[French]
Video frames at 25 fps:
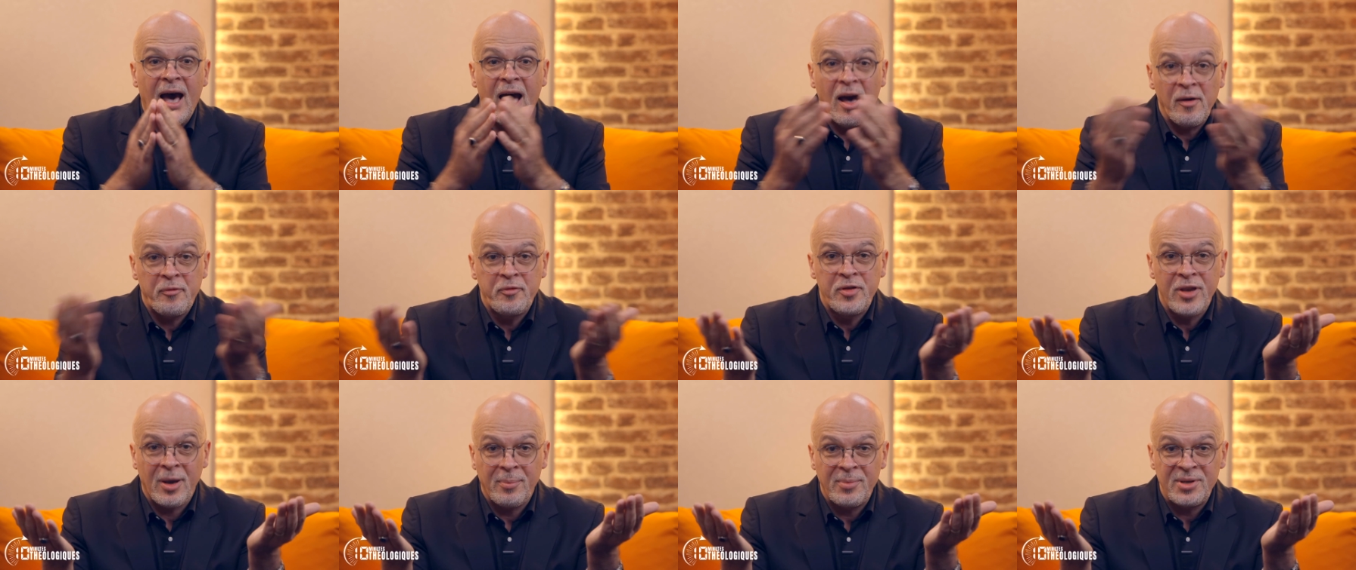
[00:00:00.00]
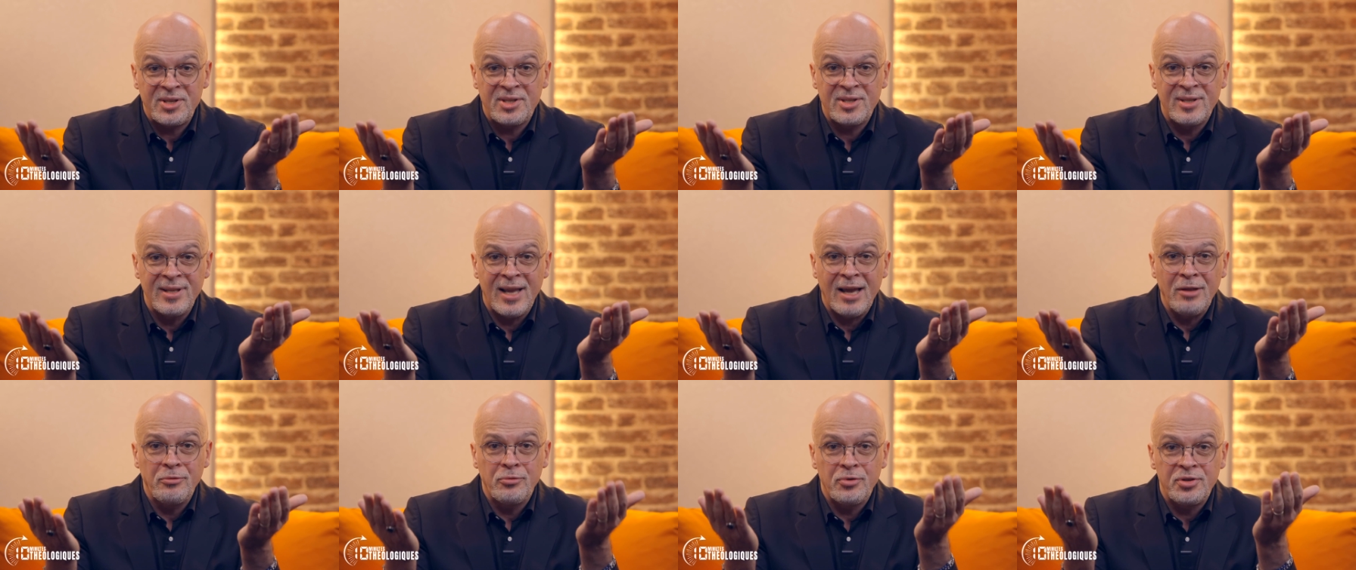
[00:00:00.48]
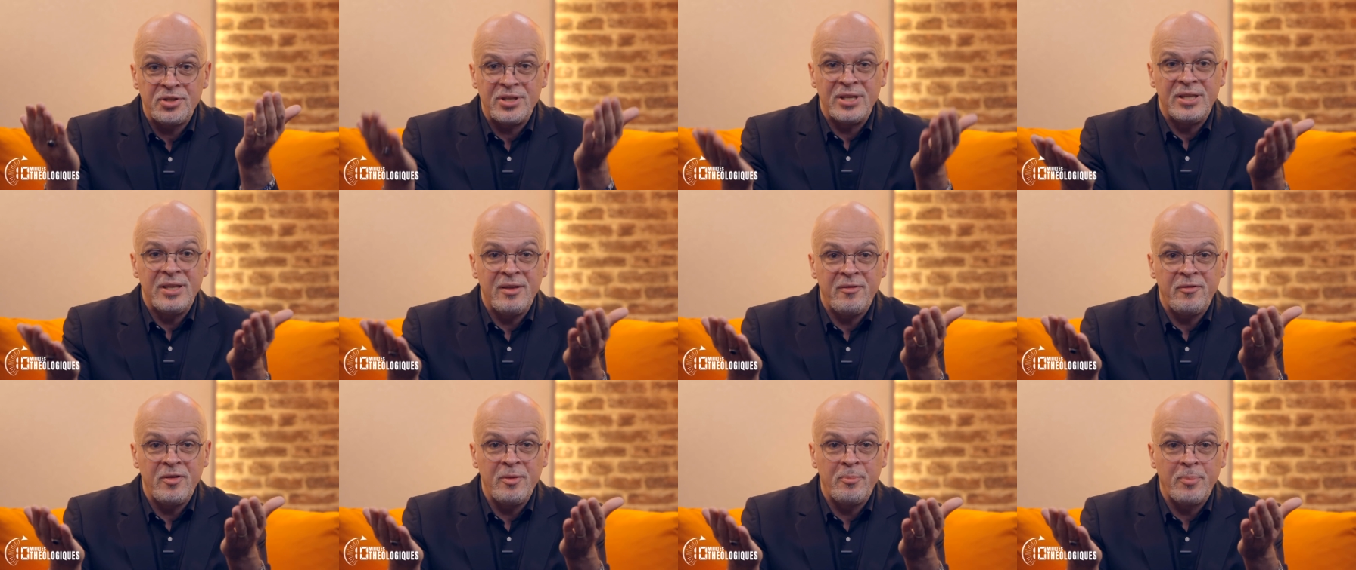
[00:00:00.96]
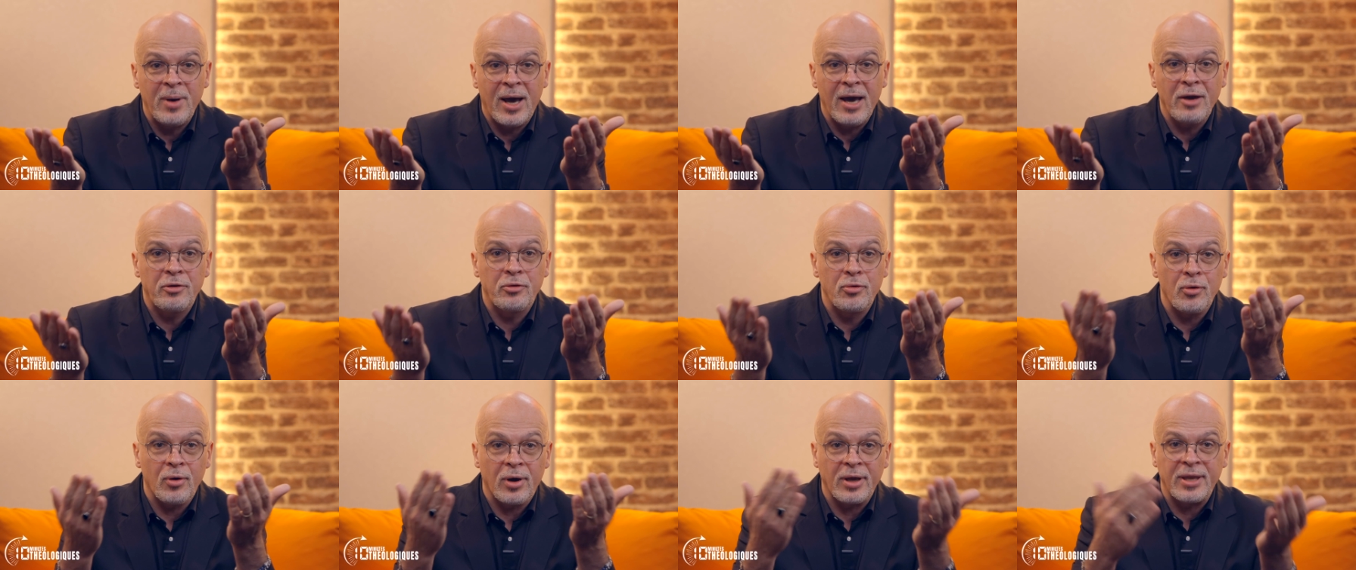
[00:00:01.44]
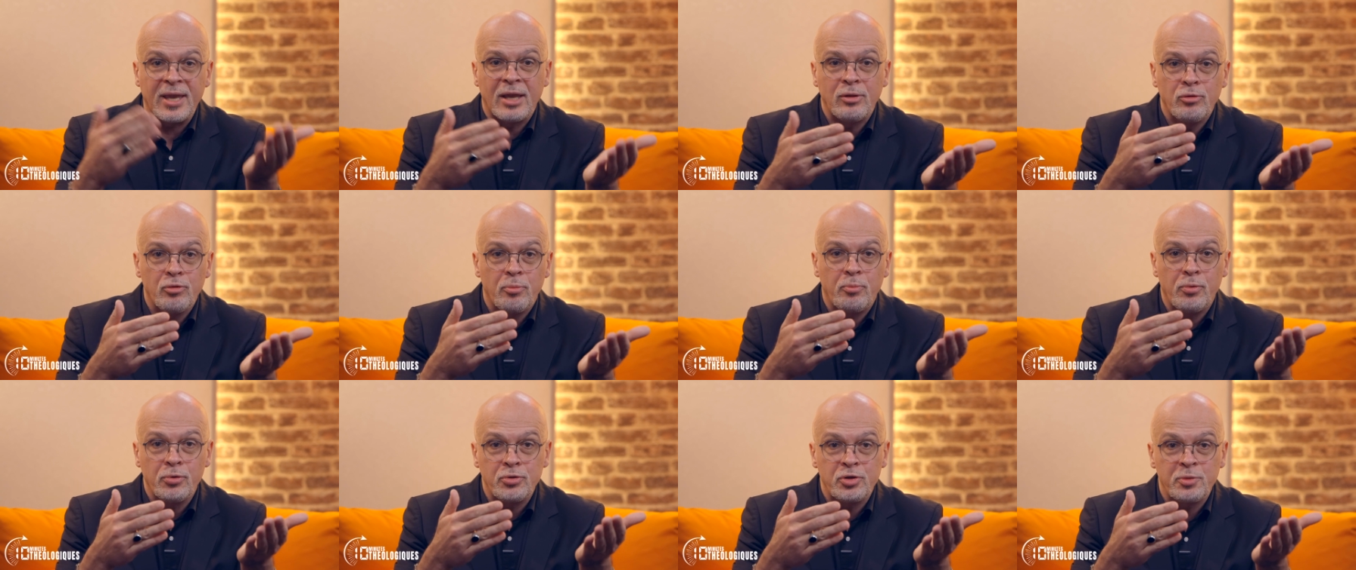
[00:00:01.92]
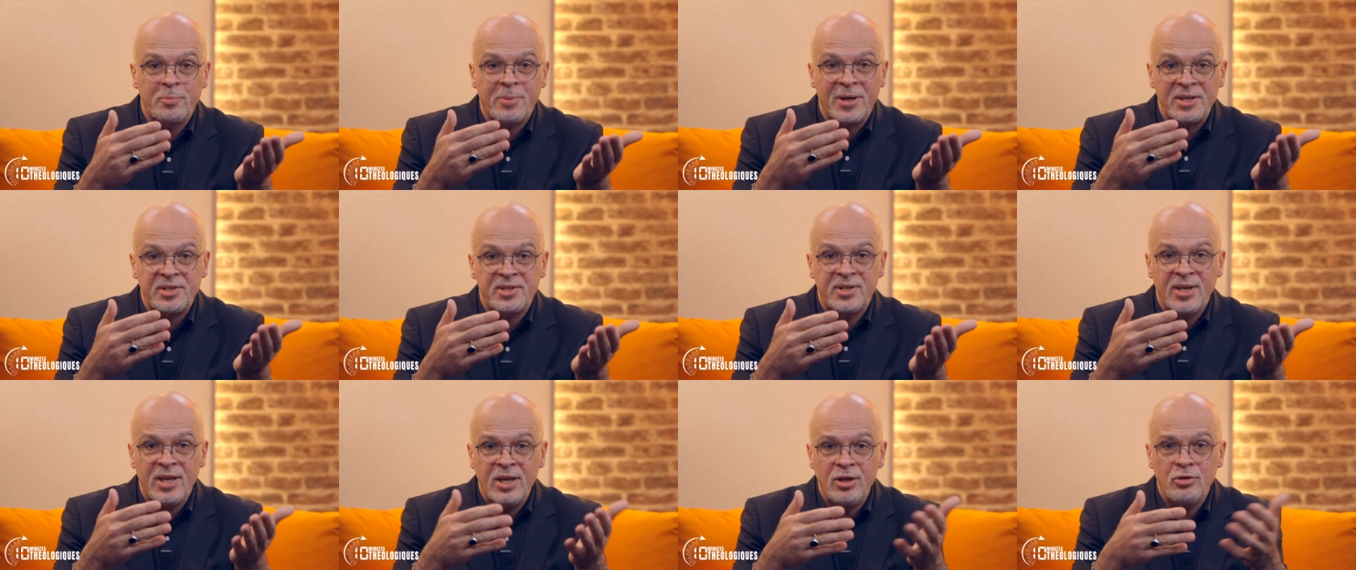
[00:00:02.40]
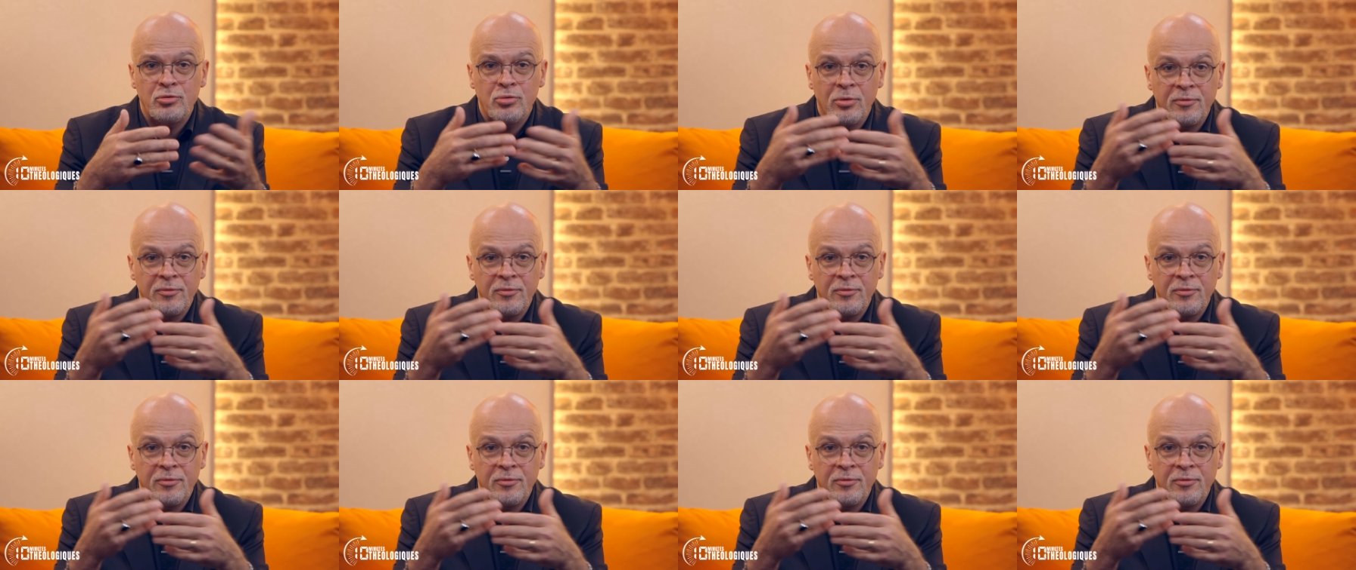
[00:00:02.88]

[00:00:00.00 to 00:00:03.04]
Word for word: Affirmer cela ne signifie pas que rien ne peut se passer.